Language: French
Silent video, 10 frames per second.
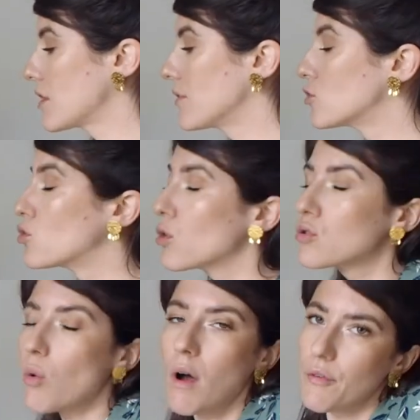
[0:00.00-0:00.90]
J'avais
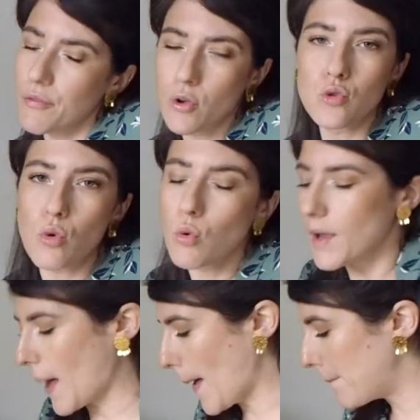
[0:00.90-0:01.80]
deux, trois feuilles
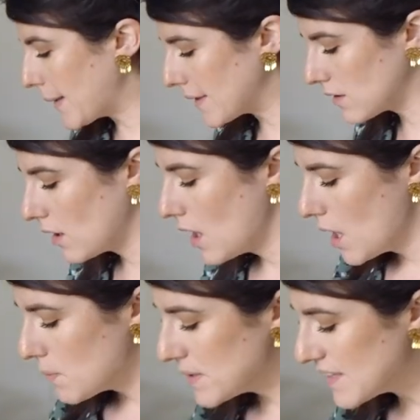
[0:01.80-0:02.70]
trouées à peine,
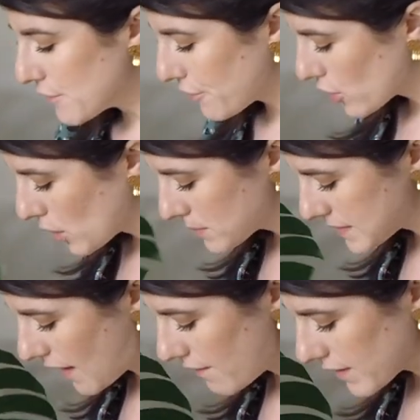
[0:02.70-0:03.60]
mais des feuilles comme
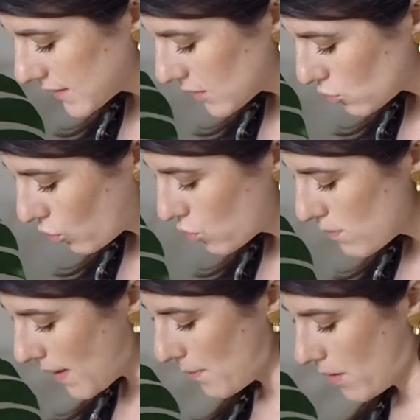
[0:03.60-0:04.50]
ça avec des trous
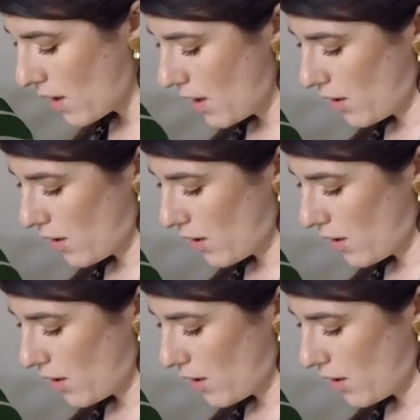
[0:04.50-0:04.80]
même,